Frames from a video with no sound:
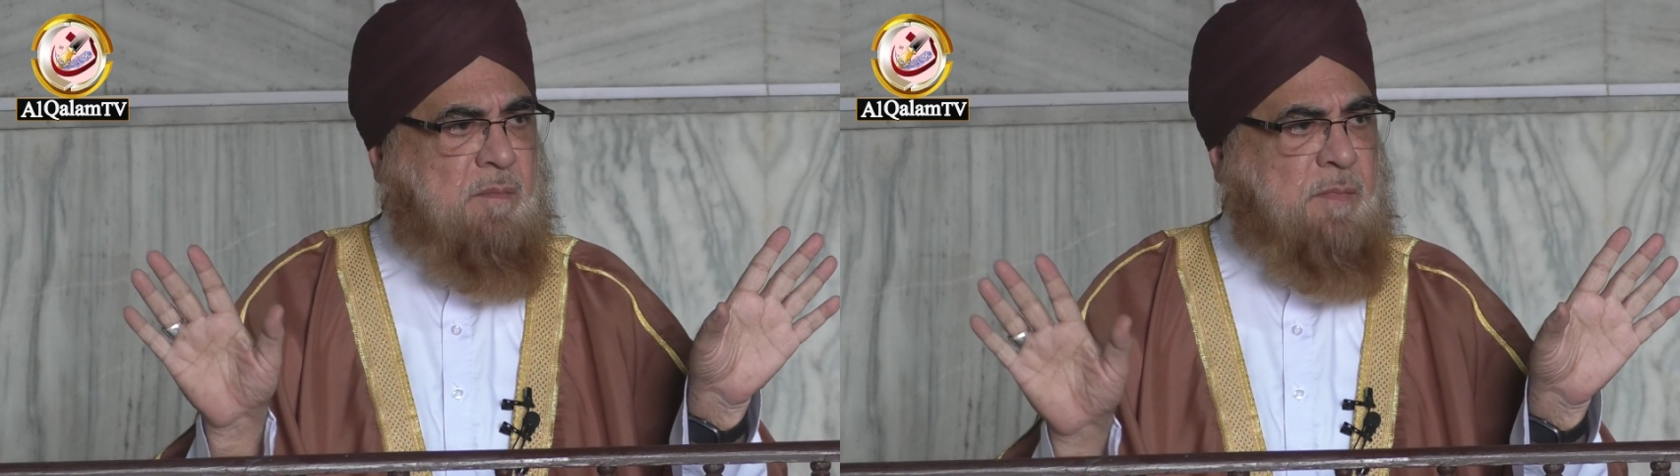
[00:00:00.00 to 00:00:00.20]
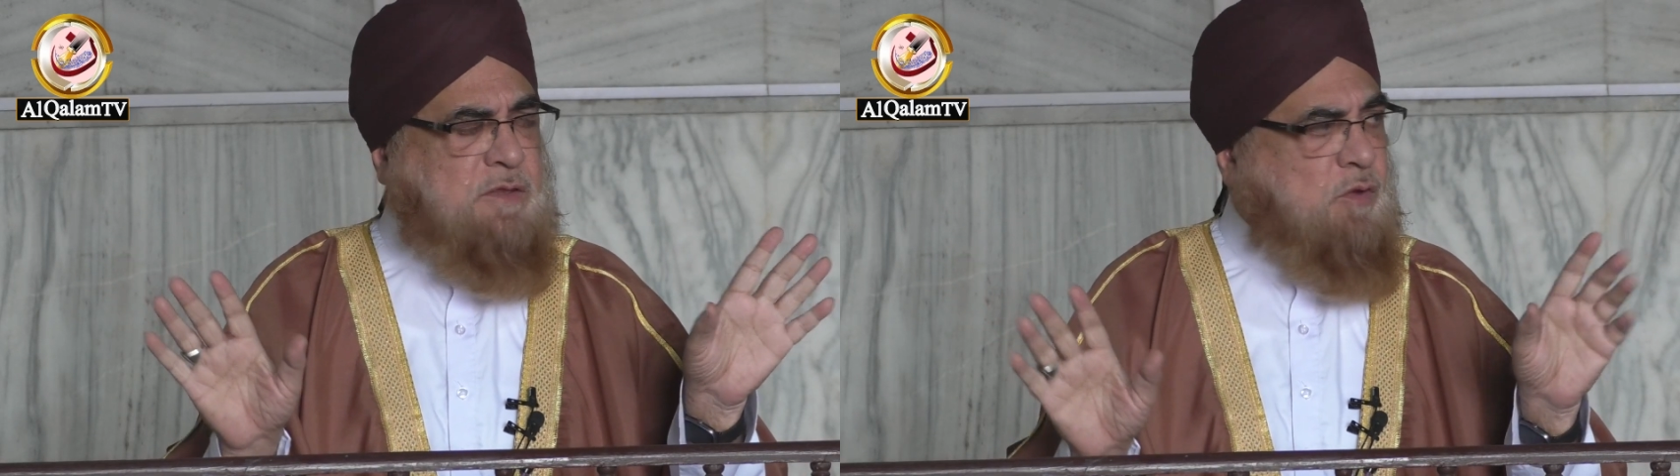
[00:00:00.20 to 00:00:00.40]

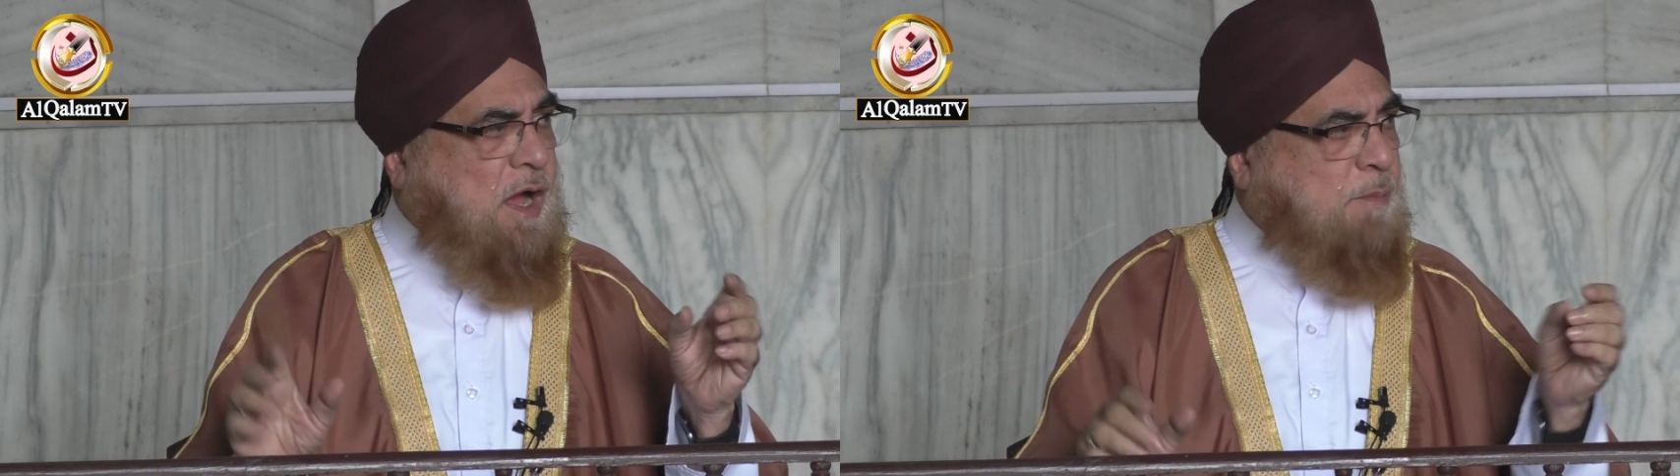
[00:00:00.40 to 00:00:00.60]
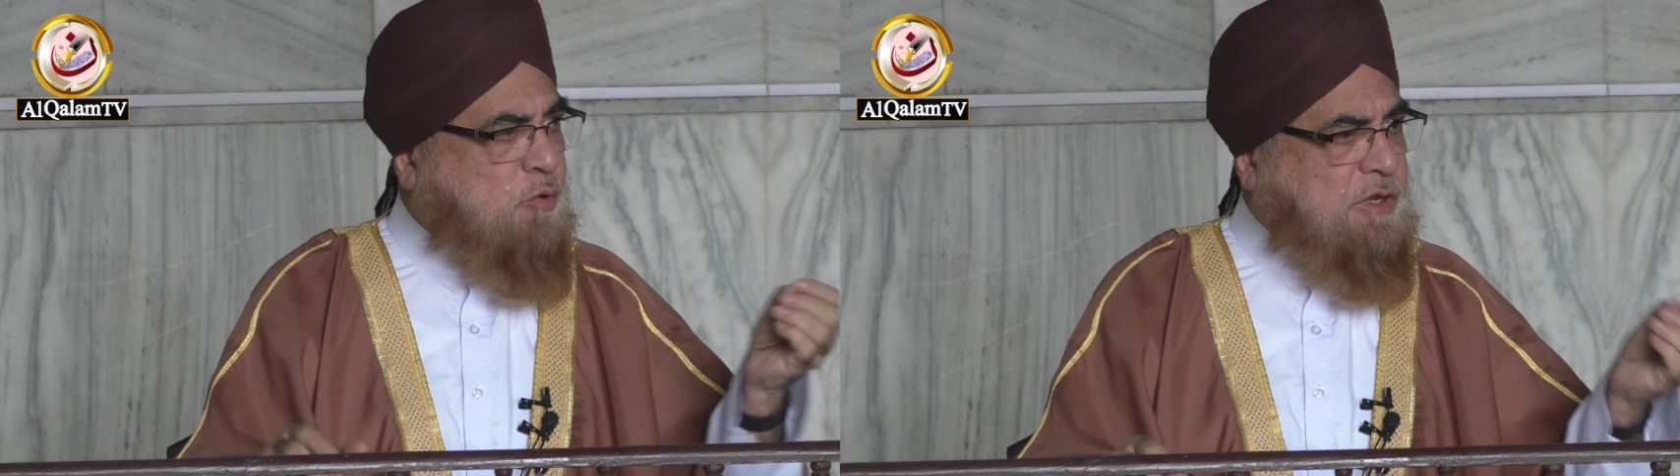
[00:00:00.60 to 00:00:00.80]
मैं तो
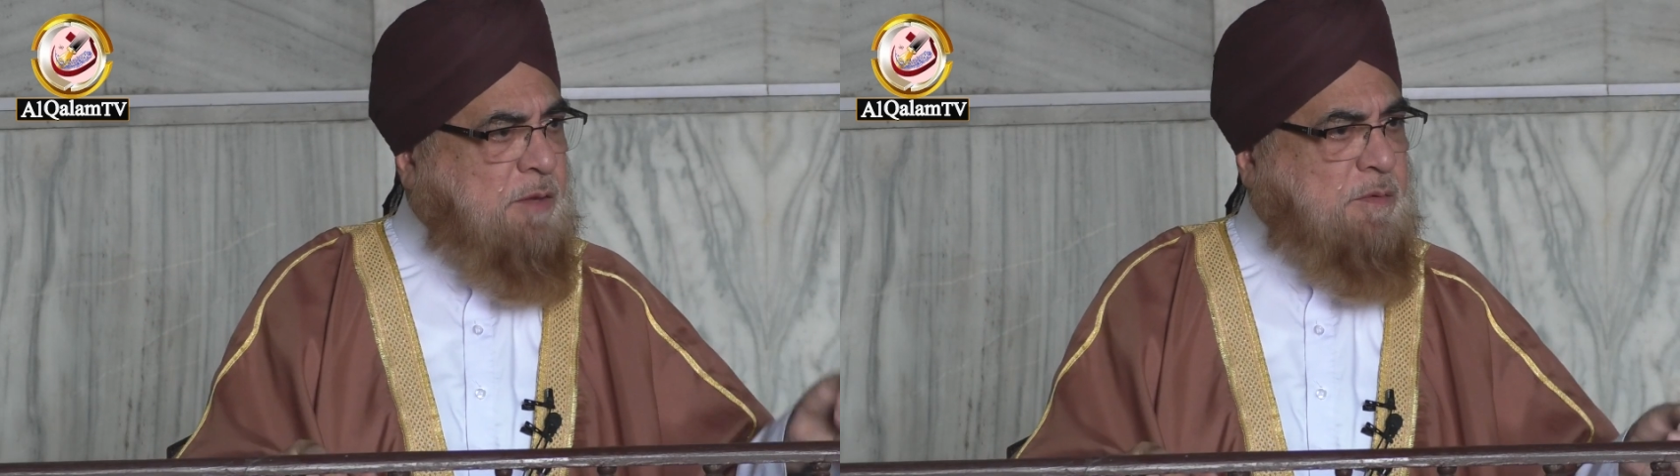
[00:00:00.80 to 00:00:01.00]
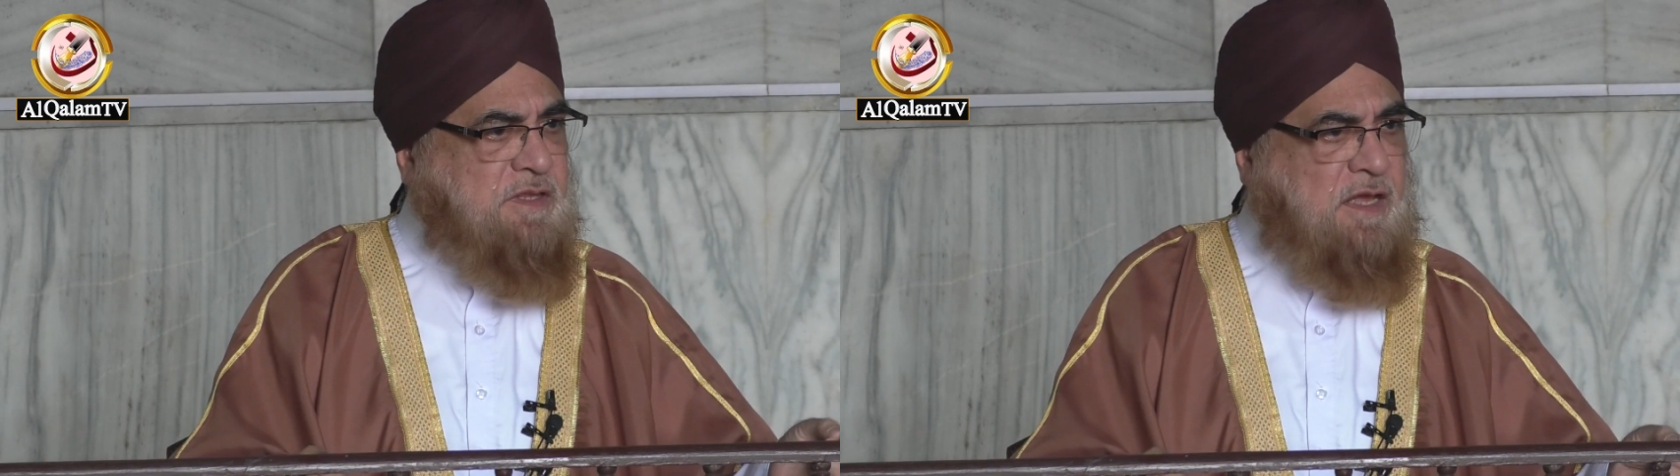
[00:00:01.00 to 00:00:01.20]
आपको
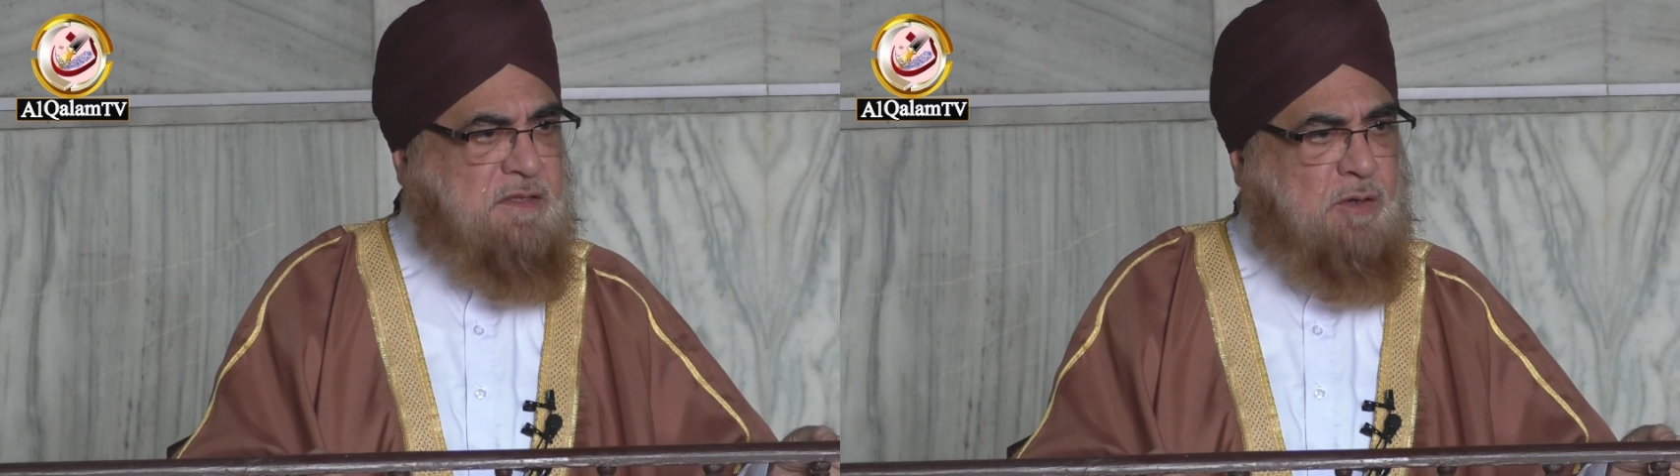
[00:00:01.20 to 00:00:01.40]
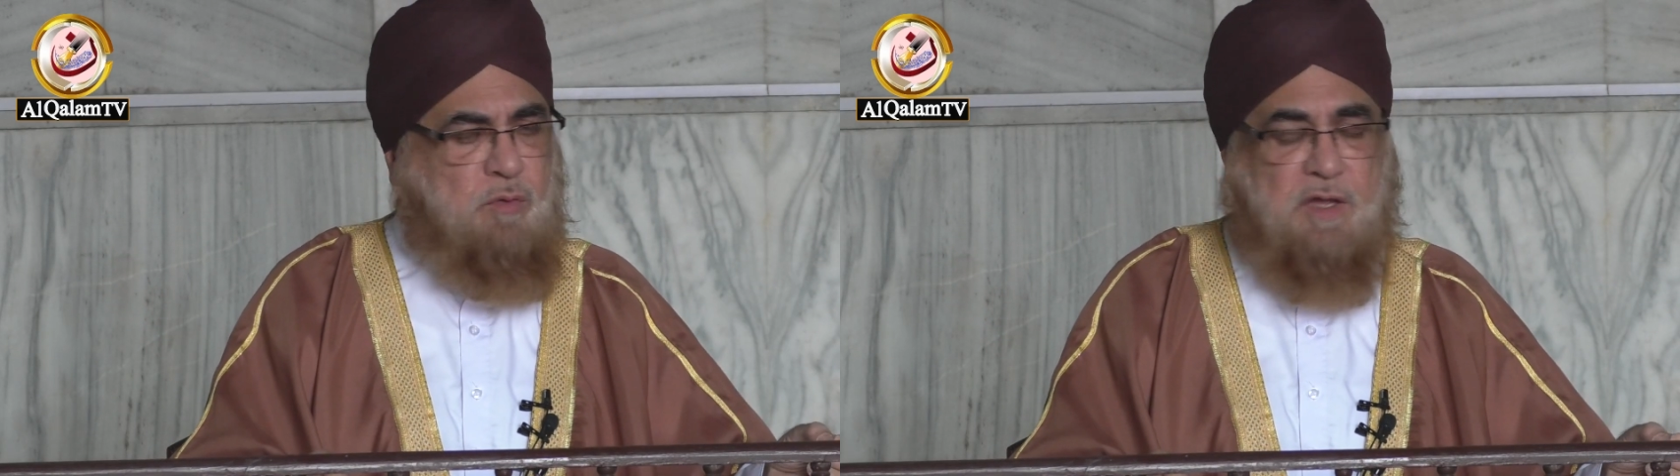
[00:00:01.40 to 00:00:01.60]
ये
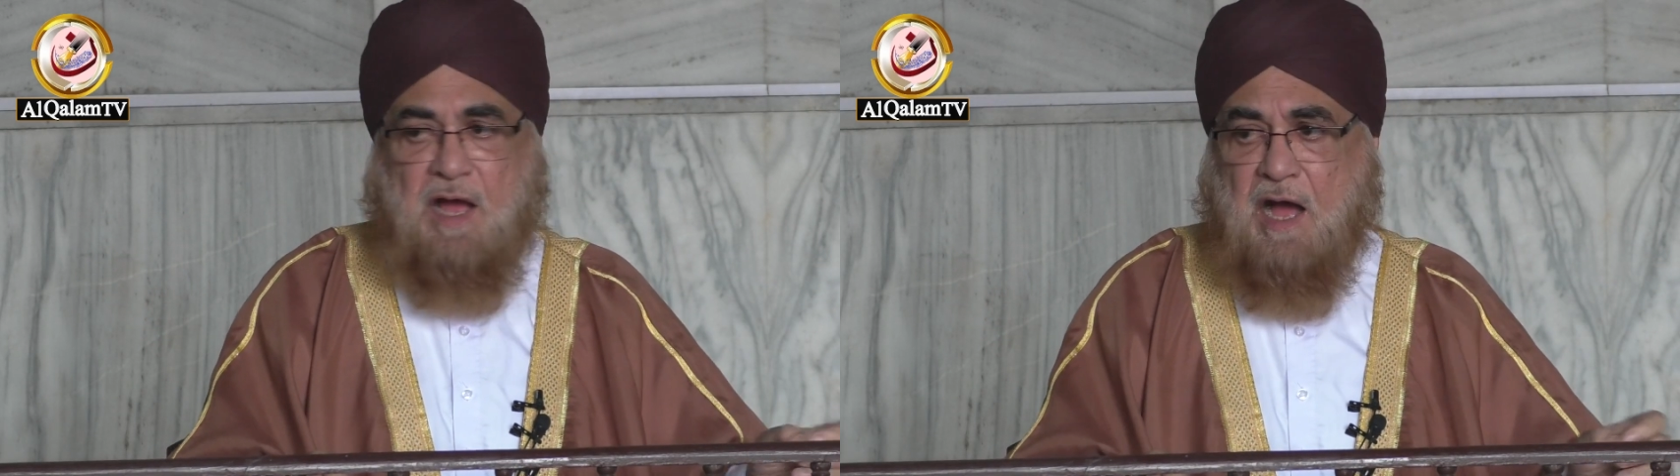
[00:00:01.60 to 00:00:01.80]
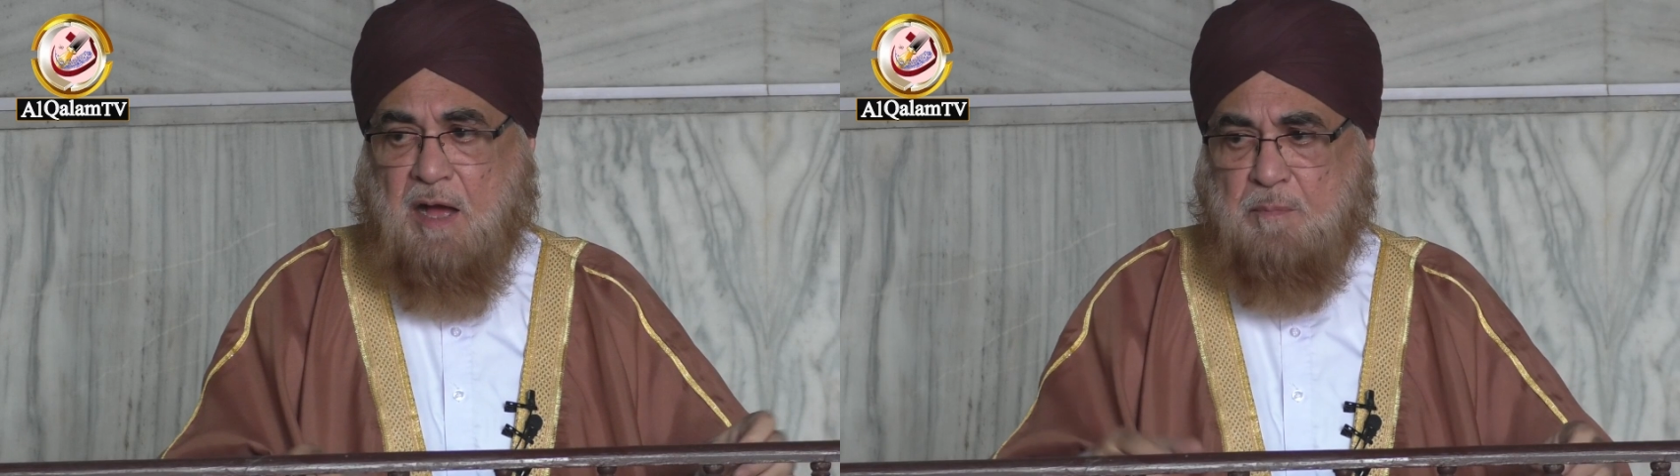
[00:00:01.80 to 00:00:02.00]
बताता हूँ कि
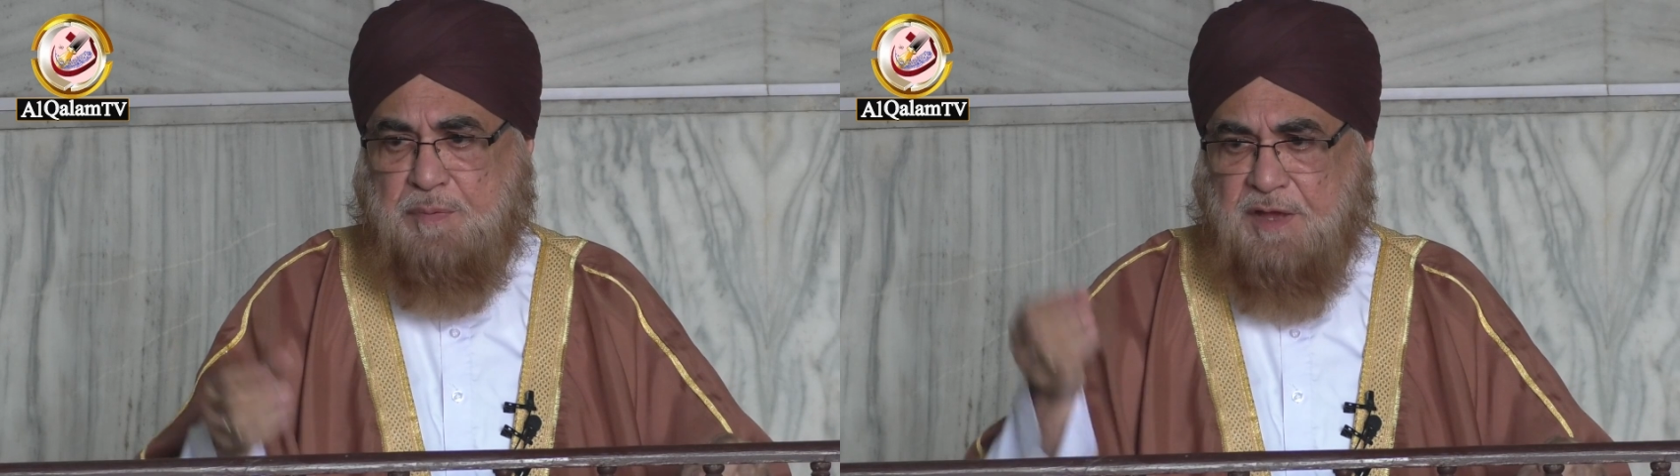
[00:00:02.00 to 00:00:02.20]
आप